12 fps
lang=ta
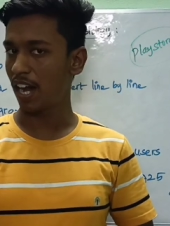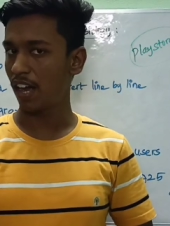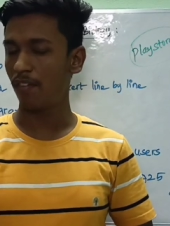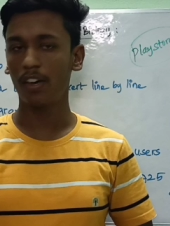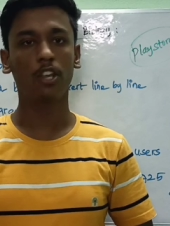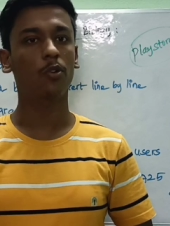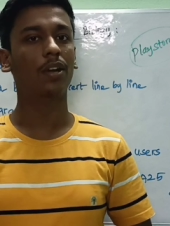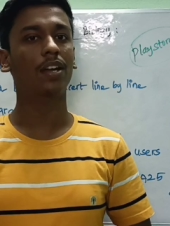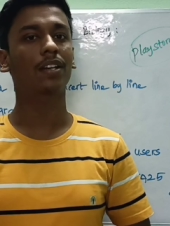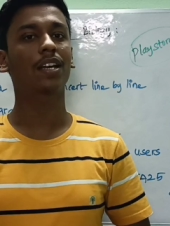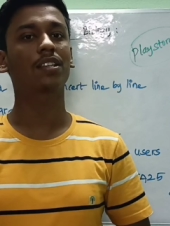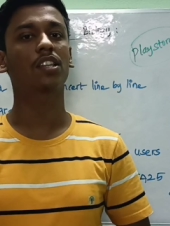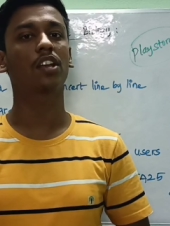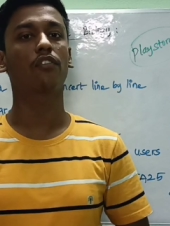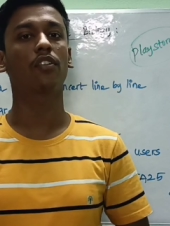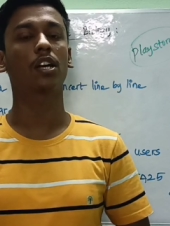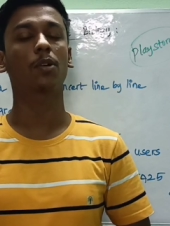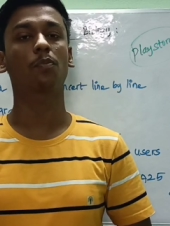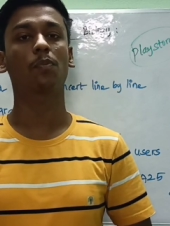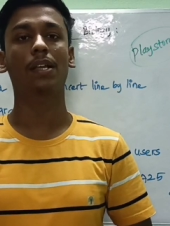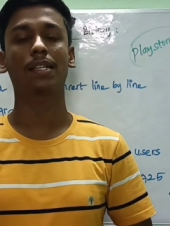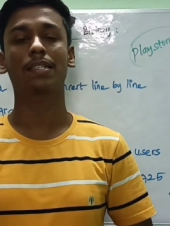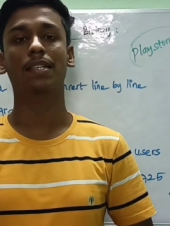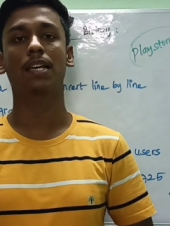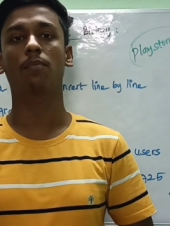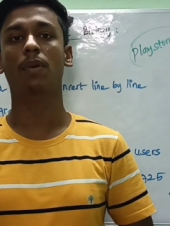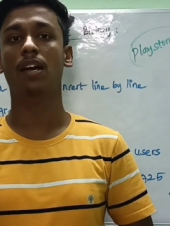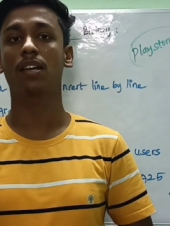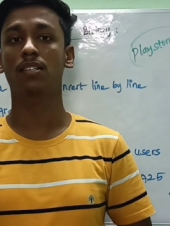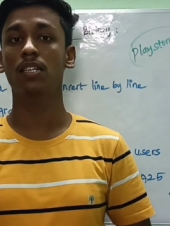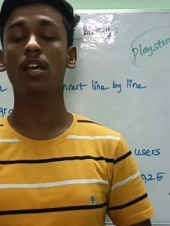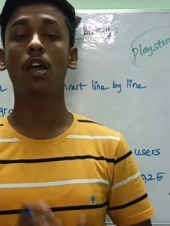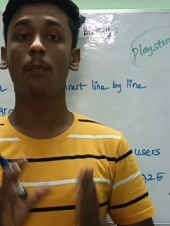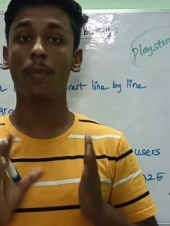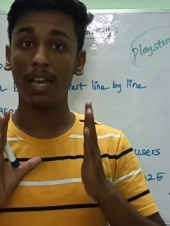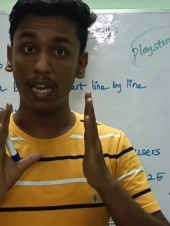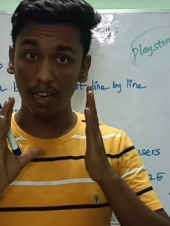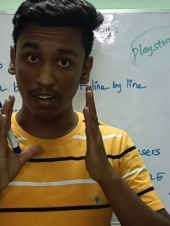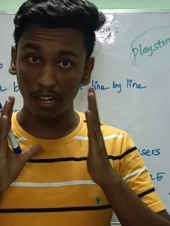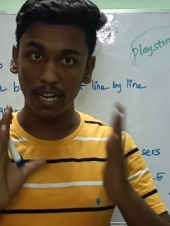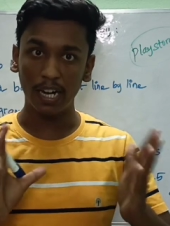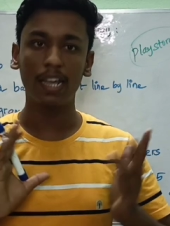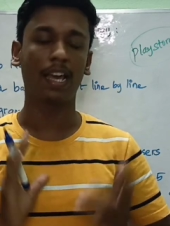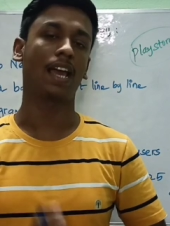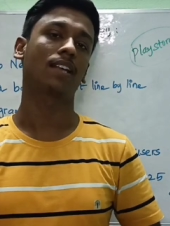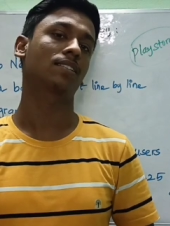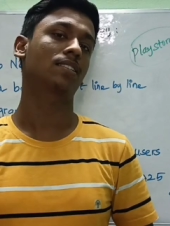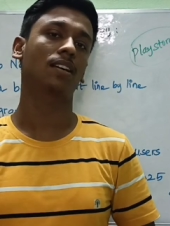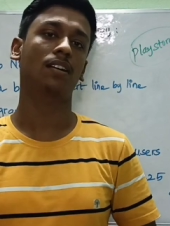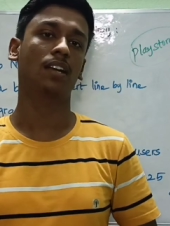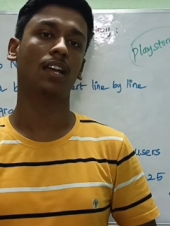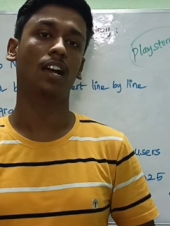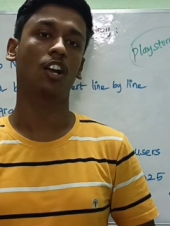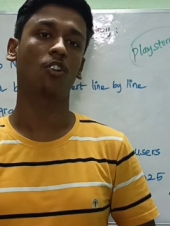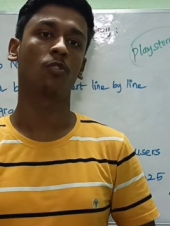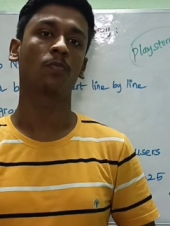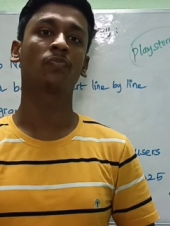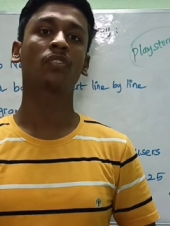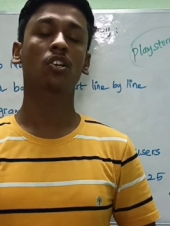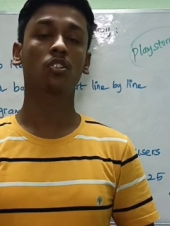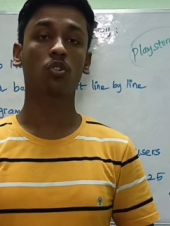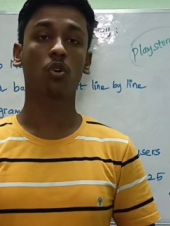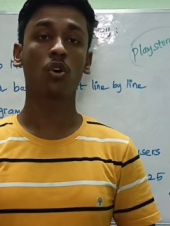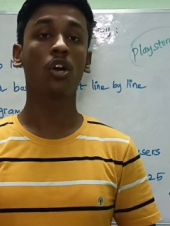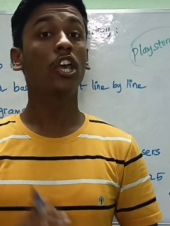நெவர் யூ கேன் கெட் த்ரீ ஃபார்ட்டி ப்ளஸ் இன் பயாலஜி பை ரீடிங் என்சிஆர்டி அலோன் ஸோ